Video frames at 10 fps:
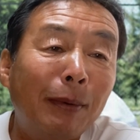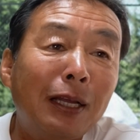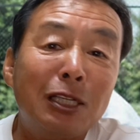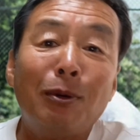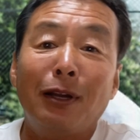球
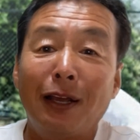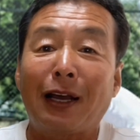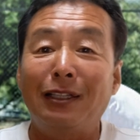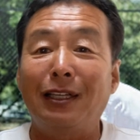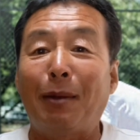出しはね、
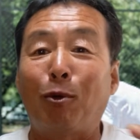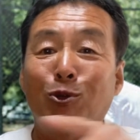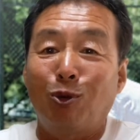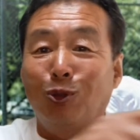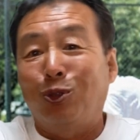完全なもう
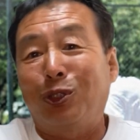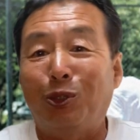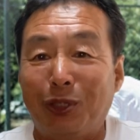クローズドスキル